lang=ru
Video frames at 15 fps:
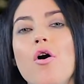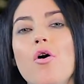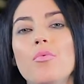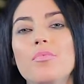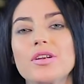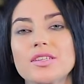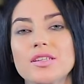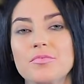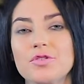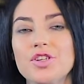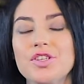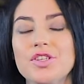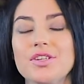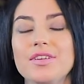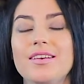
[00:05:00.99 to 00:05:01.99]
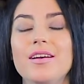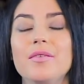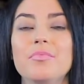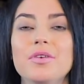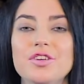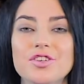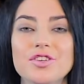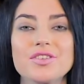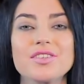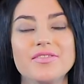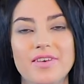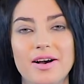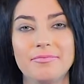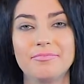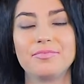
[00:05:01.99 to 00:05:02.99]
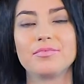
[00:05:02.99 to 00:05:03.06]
образом жизни для большинства».